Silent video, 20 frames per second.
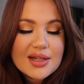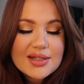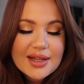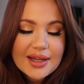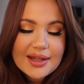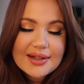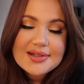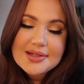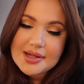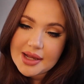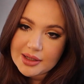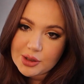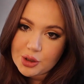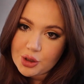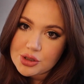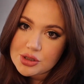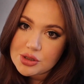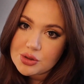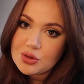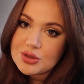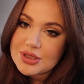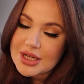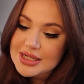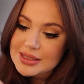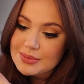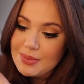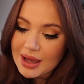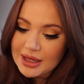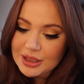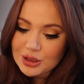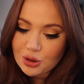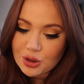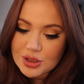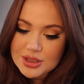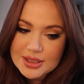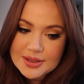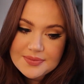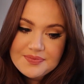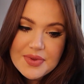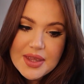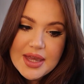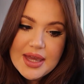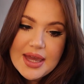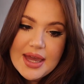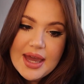in a Day zeigen könnte. Und das mache ich heute.